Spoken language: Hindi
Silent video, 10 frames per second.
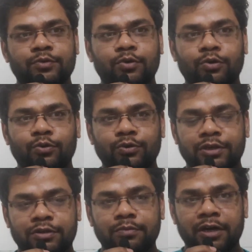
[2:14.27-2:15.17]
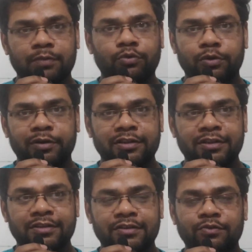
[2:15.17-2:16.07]
और हो सकता है भारत बहुत बड़ा
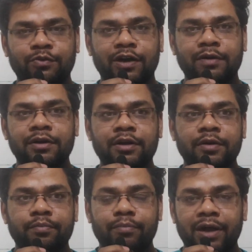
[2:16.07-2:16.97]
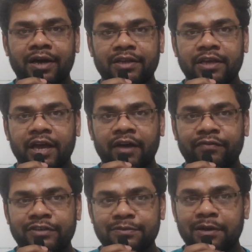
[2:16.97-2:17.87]
देश है तो वहाँ बाहर के
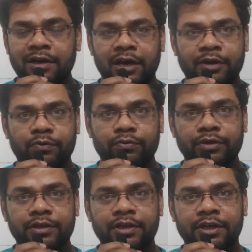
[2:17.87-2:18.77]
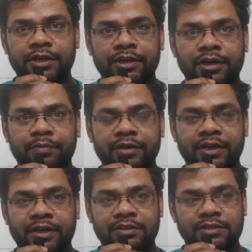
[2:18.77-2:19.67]
एफर्ट्स भी लगा रहे होंगे कि इंडिया में
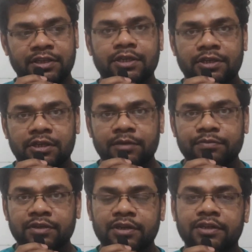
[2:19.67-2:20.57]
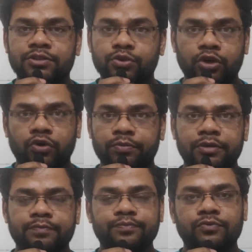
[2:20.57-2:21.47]
कैसे इंटरप्ट करें चुनाव में
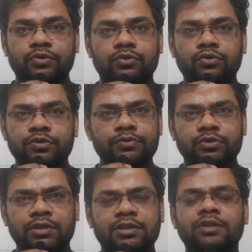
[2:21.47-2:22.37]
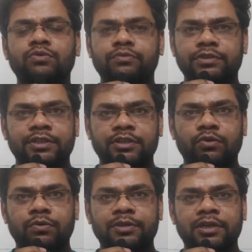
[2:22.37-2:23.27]
तो कुछ भी हो सकता है तो जैसा
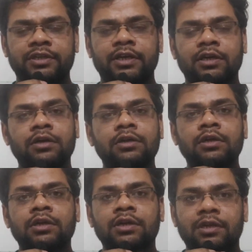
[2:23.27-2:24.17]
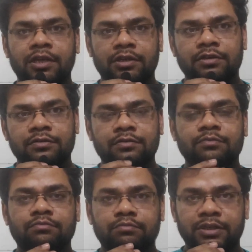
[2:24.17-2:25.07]
होगा बताया जाएगा लेकिन
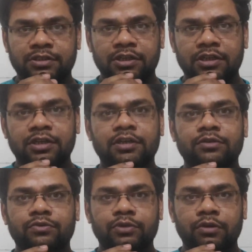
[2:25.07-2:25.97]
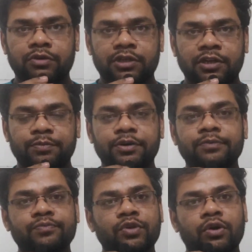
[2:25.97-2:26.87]
बच के रहना है चुनाव का टाइम है
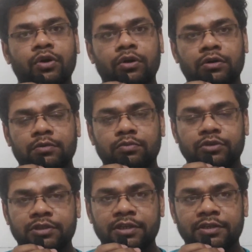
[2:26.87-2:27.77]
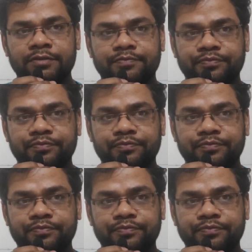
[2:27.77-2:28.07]
और बहुत सारी